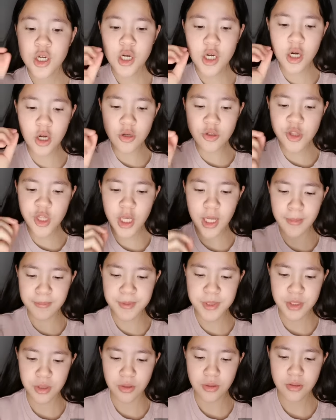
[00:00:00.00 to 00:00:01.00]
Quand t'es
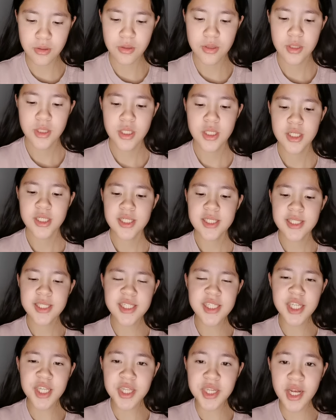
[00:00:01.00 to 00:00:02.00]
absent,
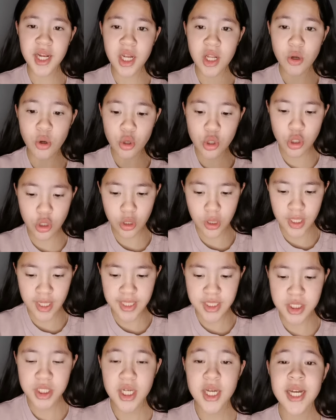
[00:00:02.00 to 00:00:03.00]
signaler au
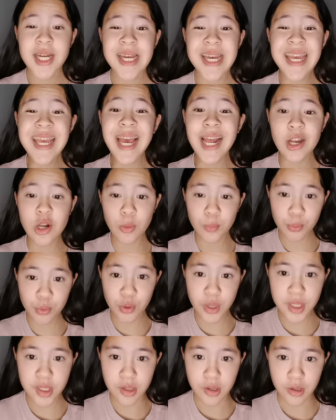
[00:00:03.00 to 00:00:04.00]
collège et à
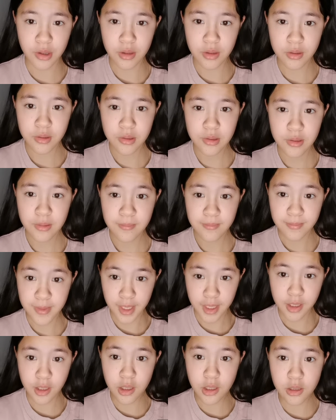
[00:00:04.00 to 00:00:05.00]
l'employeur.
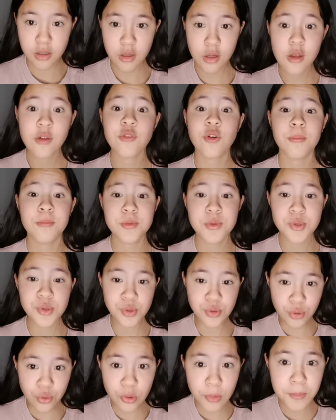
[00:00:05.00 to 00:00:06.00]
D'accord Faut
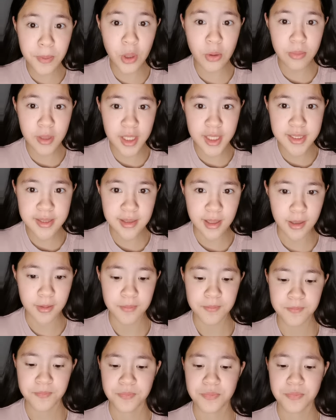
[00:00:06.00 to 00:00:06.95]
surtout pas oublier ça